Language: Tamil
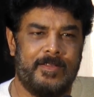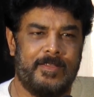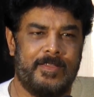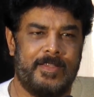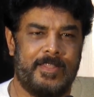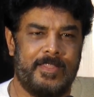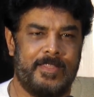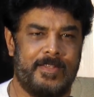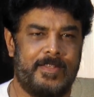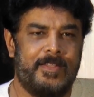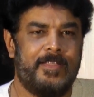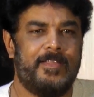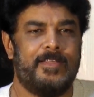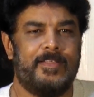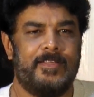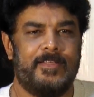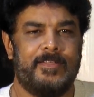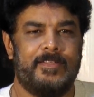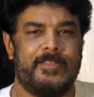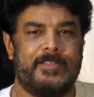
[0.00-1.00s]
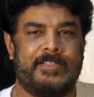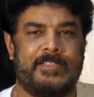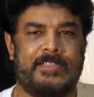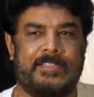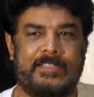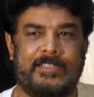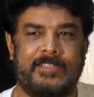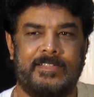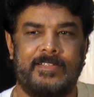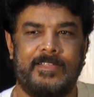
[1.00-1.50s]
கிட்டத்தட்ட
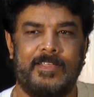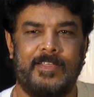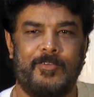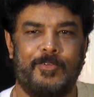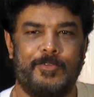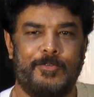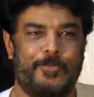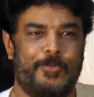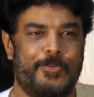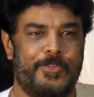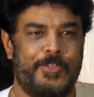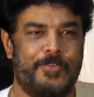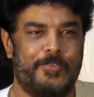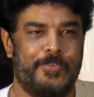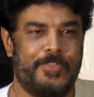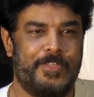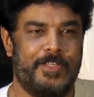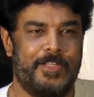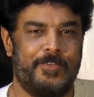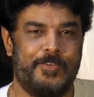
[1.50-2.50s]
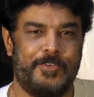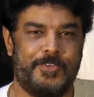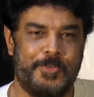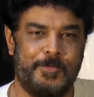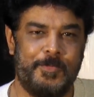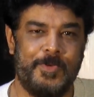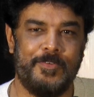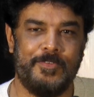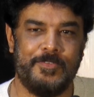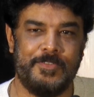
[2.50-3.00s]
எவ்வளோ சொல்கிறோம் இருபத்தி ஏழு
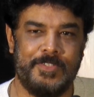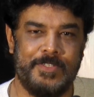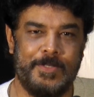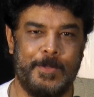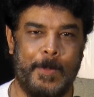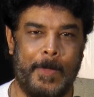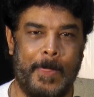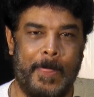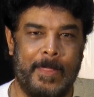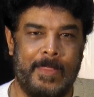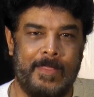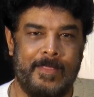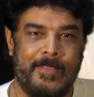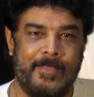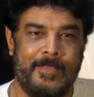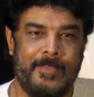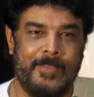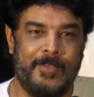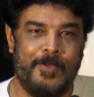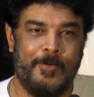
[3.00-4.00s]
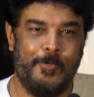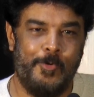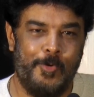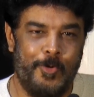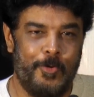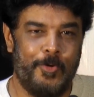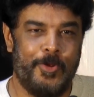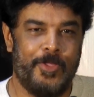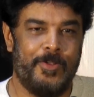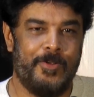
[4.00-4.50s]
வருஷமாக வந்து
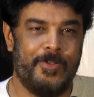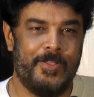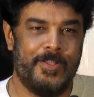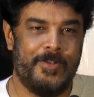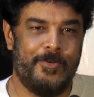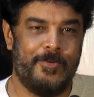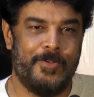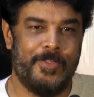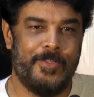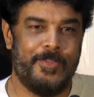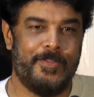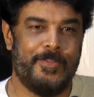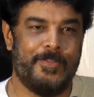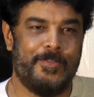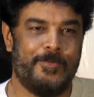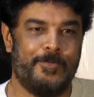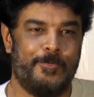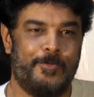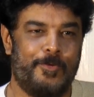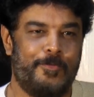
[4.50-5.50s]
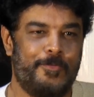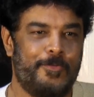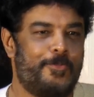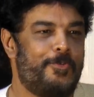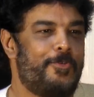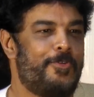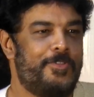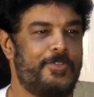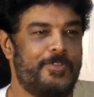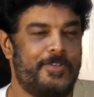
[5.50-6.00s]
உங்களுடைய என்னோட உறவு
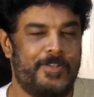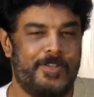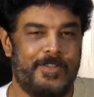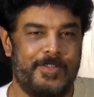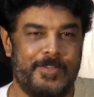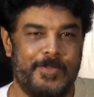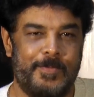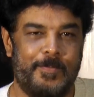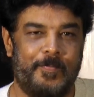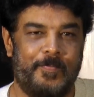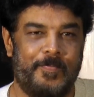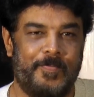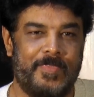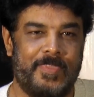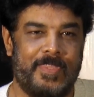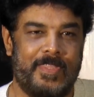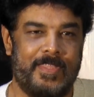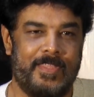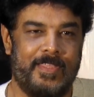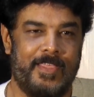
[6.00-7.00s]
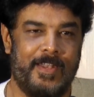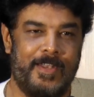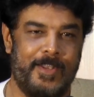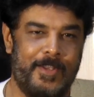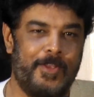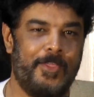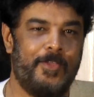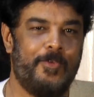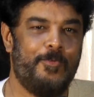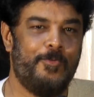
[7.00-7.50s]
தொடர்ந்துட்டுருக்கு
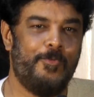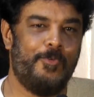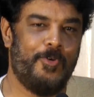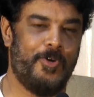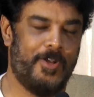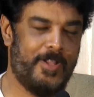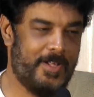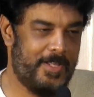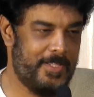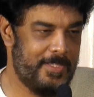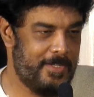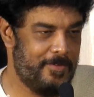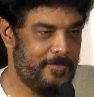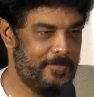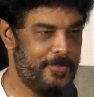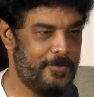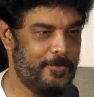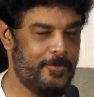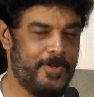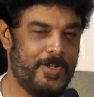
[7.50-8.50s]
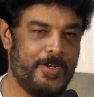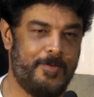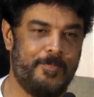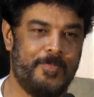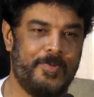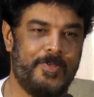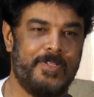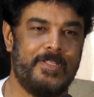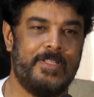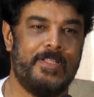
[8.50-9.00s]
என்னன்னைக்கும் உங்களோட ஆதரவு ஒரு
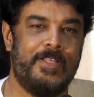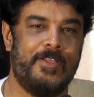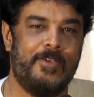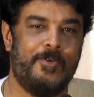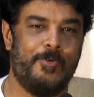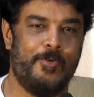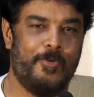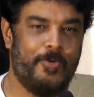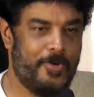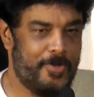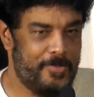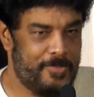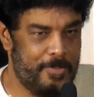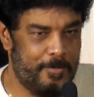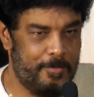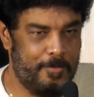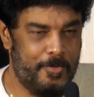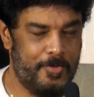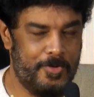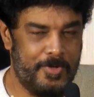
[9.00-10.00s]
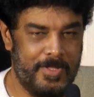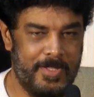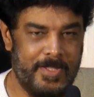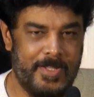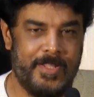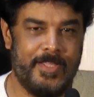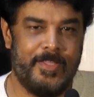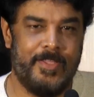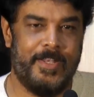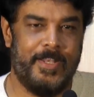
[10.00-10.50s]
அன்பு உங்களோட சப்போர்ட்
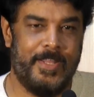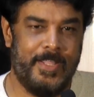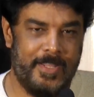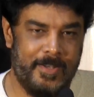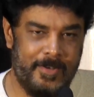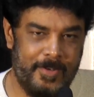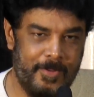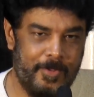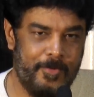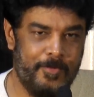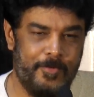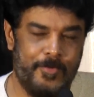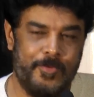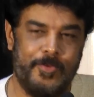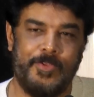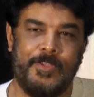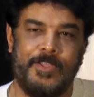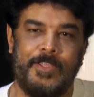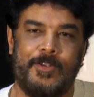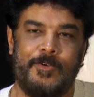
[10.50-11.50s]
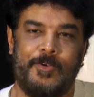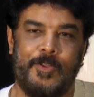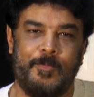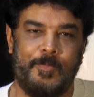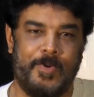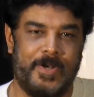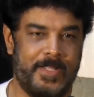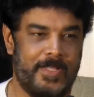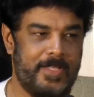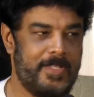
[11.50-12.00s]
எனக்கு என்றைக்கு என்றைக்கு வேணும் என்னுடைய
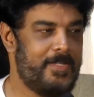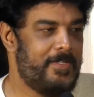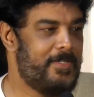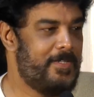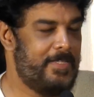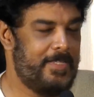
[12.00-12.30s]
படங்கள்